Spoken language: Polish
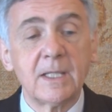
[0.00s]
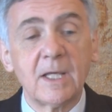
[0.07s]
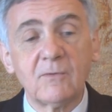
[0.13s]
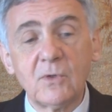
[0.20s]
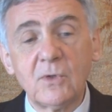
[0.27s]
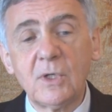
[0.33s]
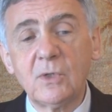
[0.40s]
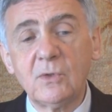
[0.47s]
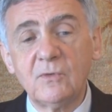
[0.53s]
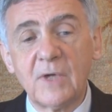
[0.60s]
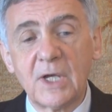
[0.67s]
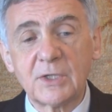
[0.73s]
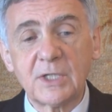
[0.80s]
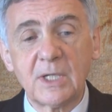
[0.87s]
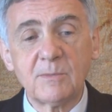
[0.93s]
Ja w ogóle
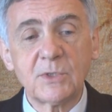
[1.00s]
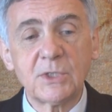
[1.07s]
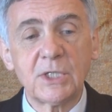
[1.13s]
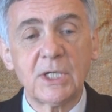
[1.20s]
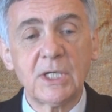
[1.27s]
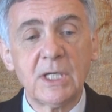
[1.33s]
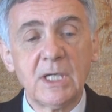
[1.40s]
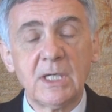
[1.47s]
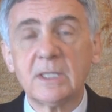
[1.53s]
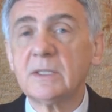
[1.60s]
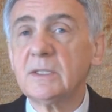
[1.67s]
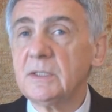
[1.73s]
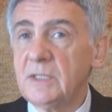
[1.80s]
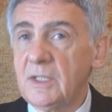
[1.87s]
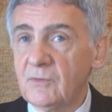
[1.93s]
uważam, że
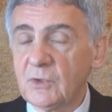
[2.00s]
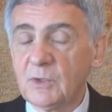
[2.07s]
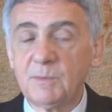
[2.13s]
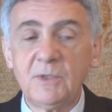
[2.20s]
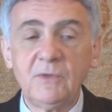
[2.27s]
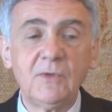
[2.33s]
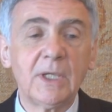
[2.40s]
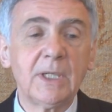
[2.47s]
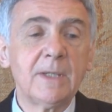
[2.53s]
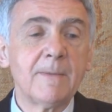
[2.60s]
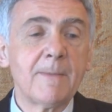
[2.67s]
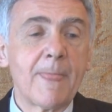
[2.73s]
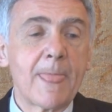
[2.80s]
niewątpliwie